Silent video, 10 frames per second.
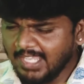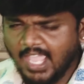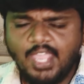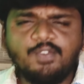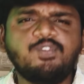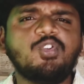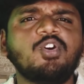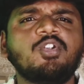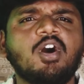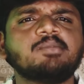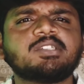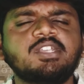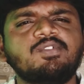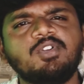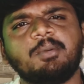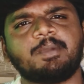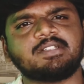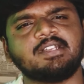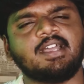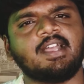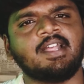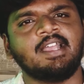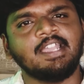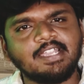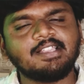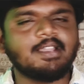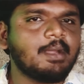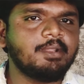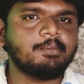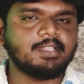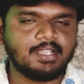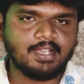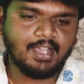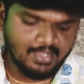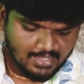ஏன் இவ்வளோ நாம்ஸ் இவ்வளோ பிரச்சனை இதுல அப்படின்னு பாத்தீங்கன்னா